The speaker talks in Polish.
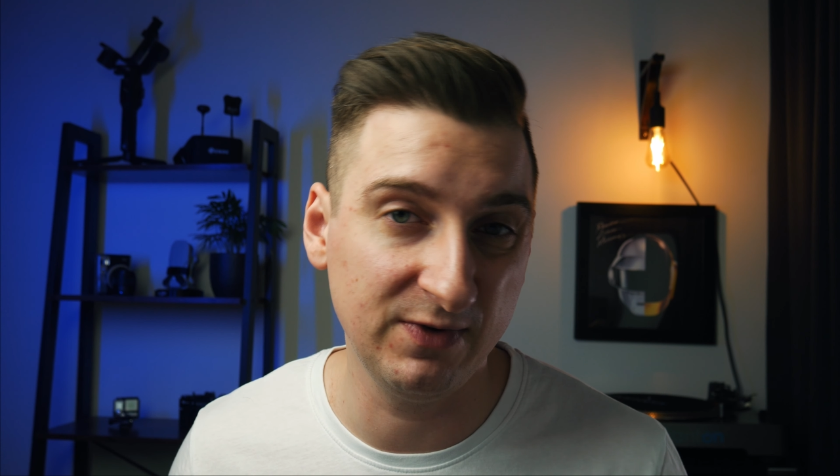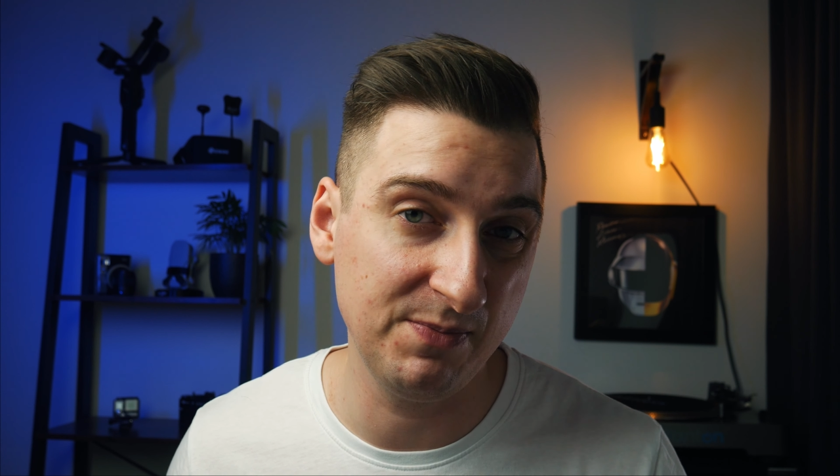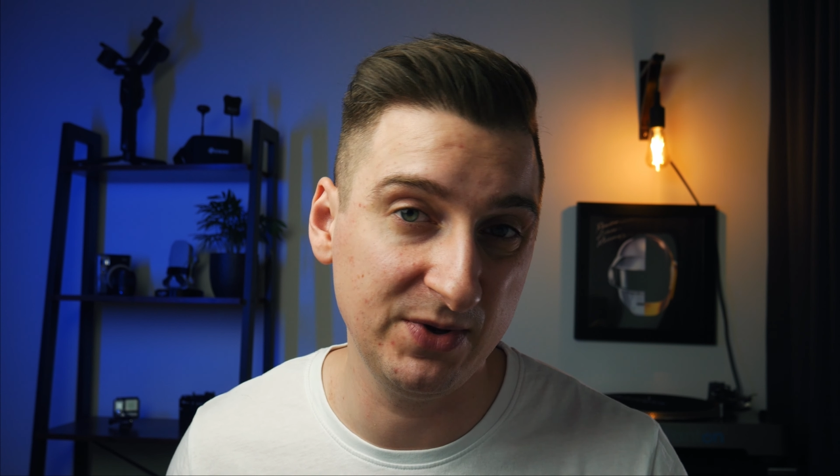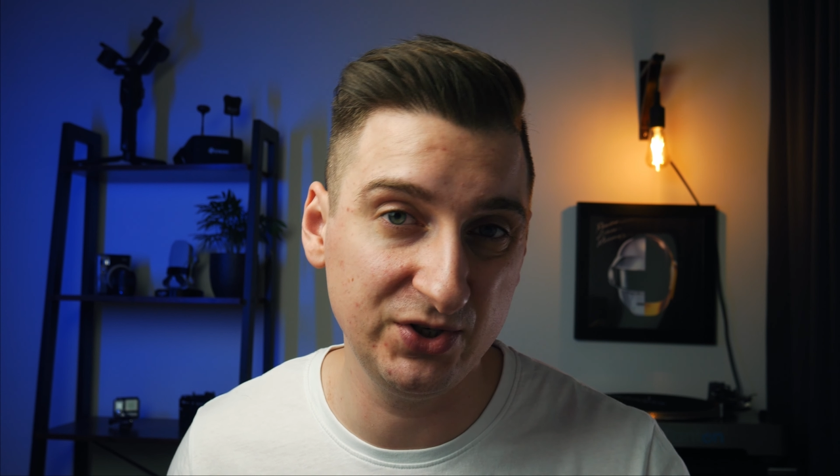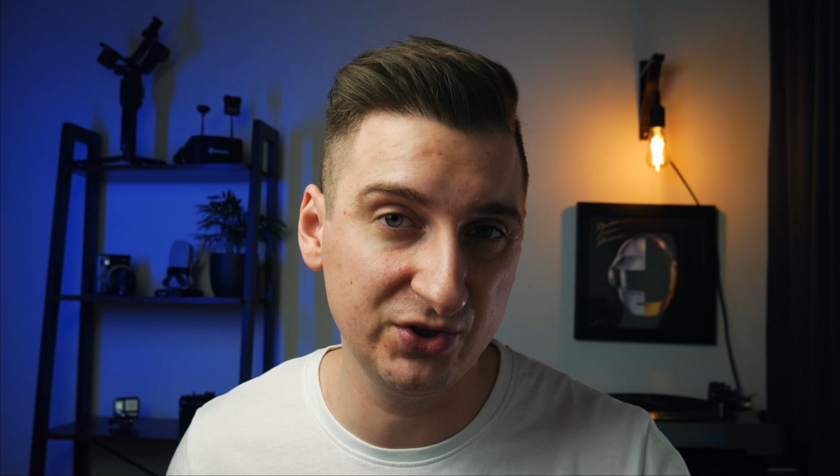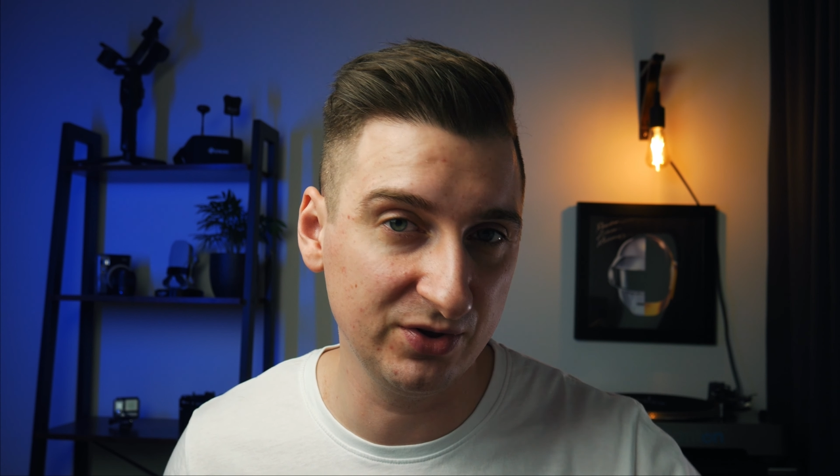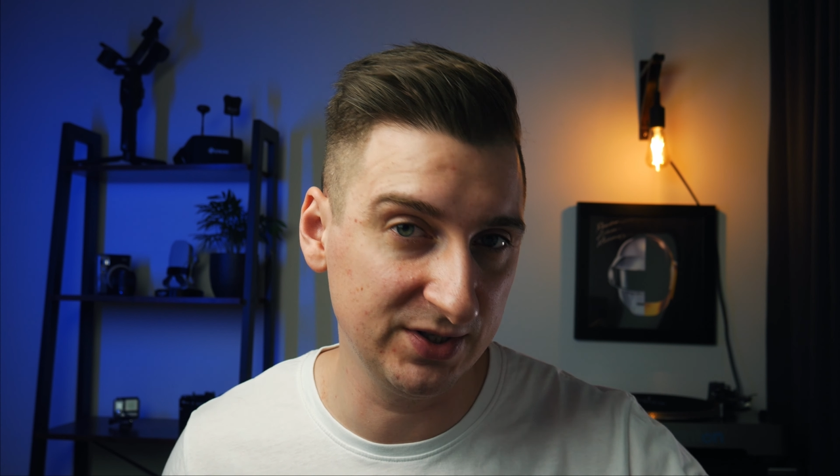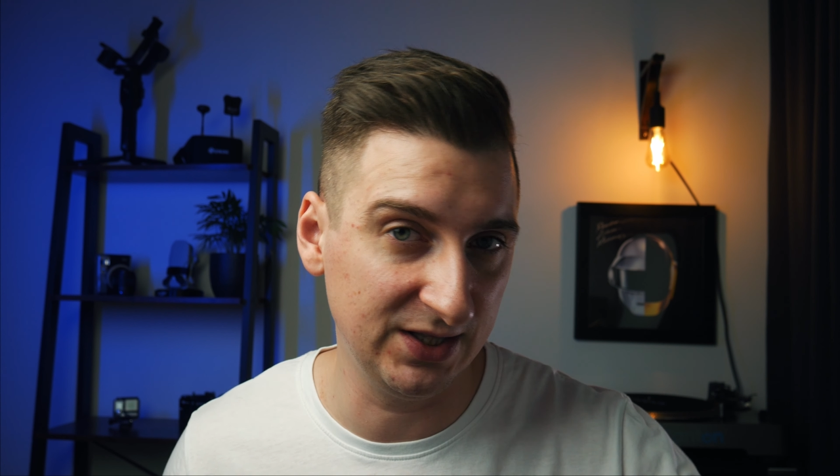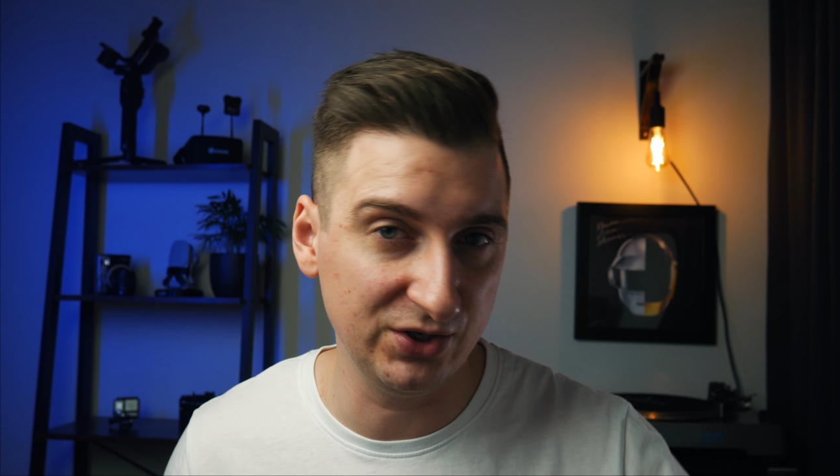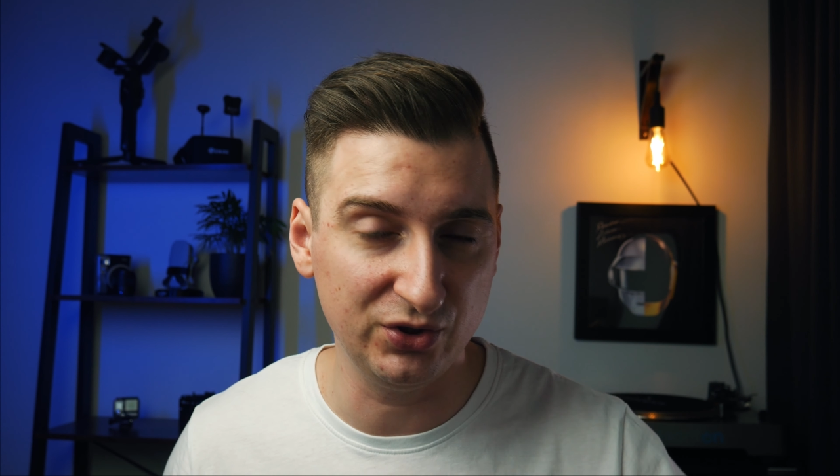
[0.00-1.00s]

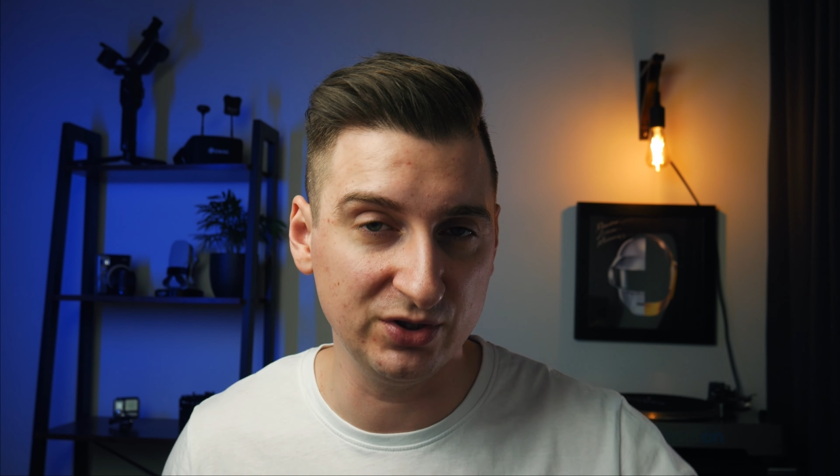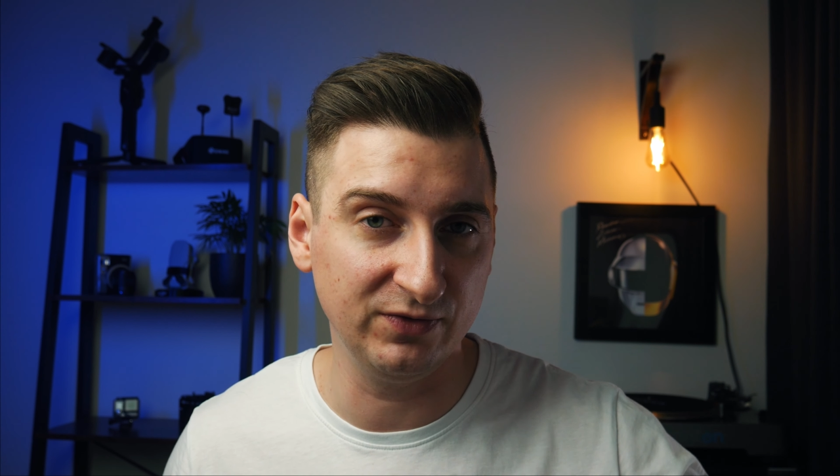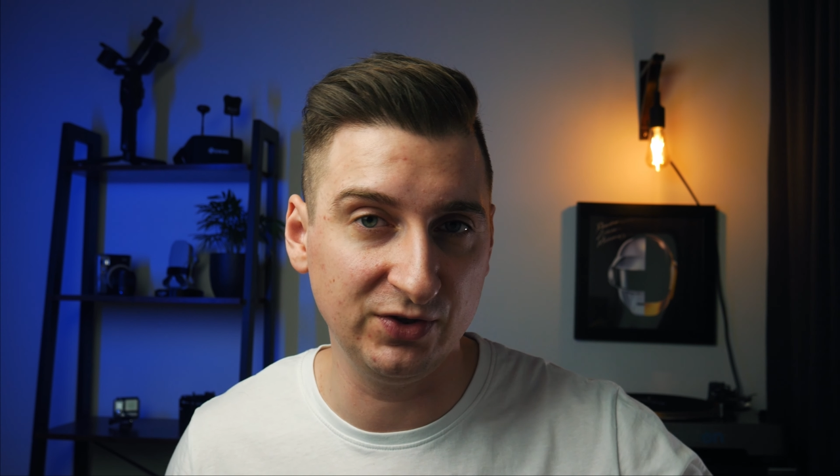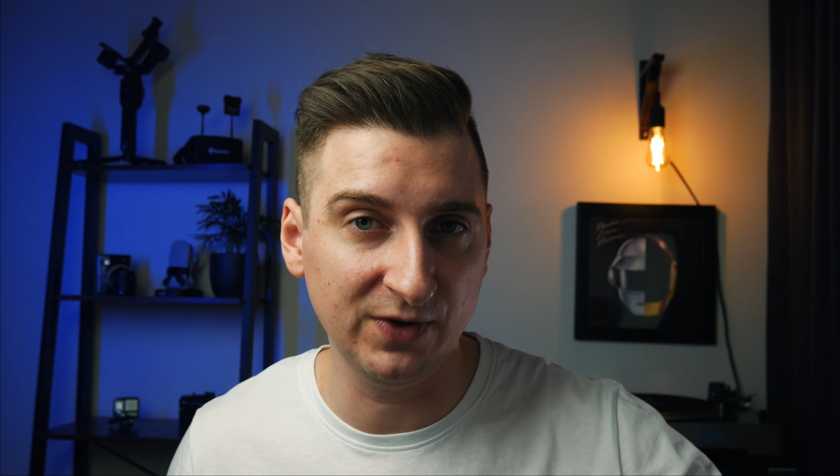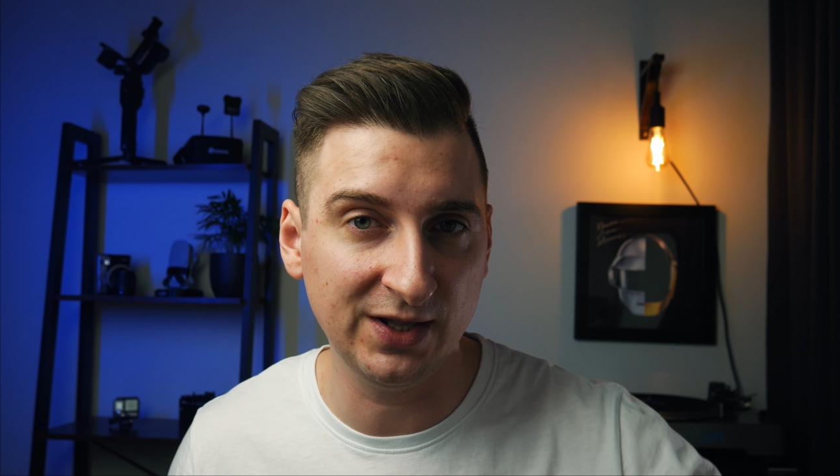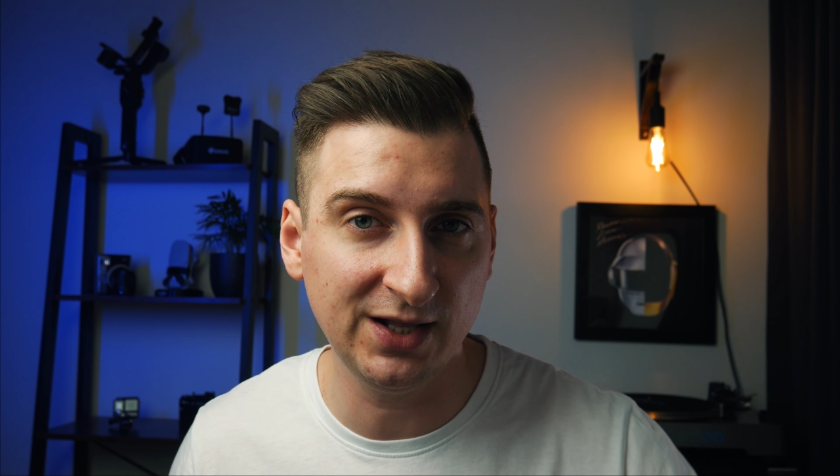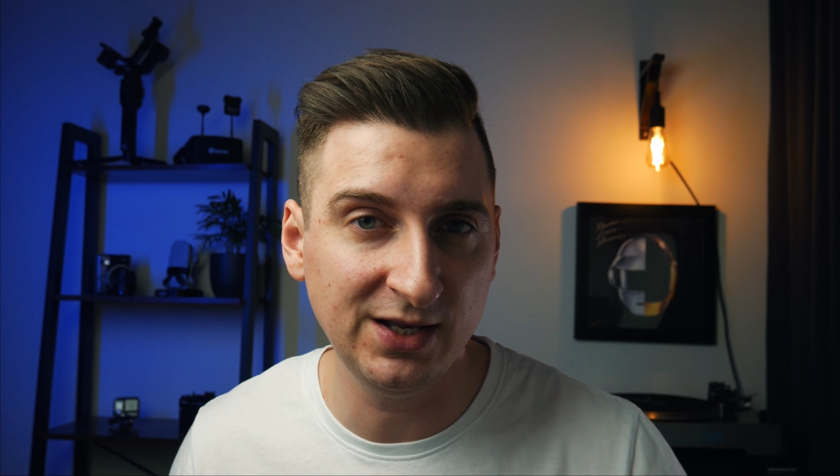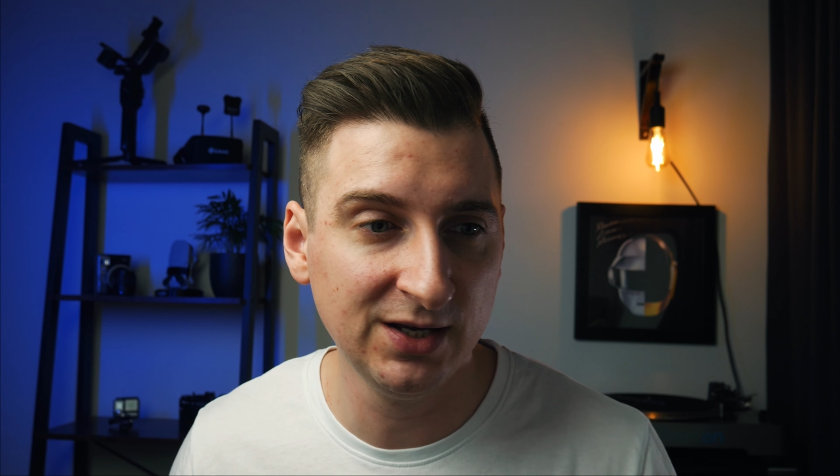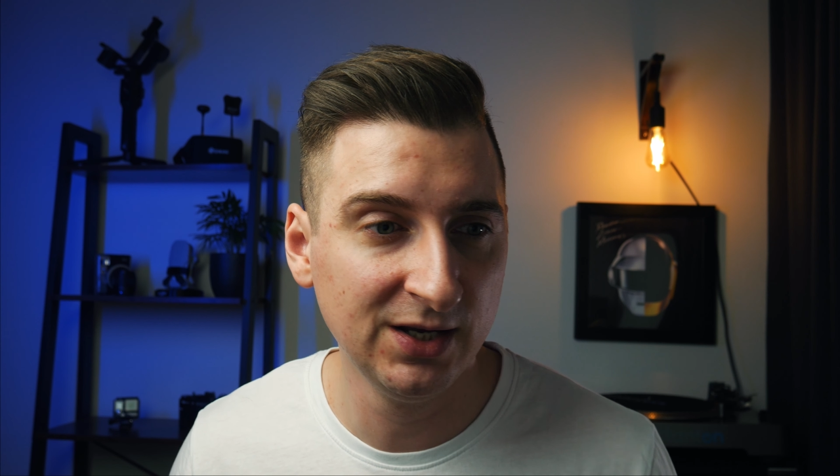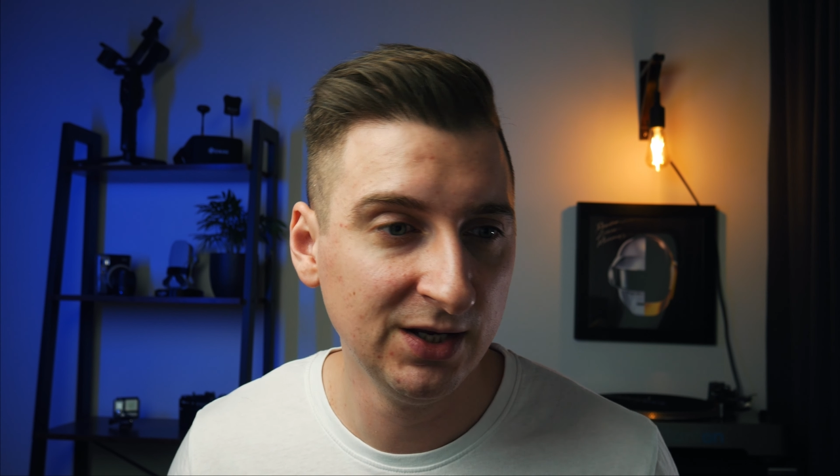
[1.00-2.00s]
2,50 za 1000 wyświetleń.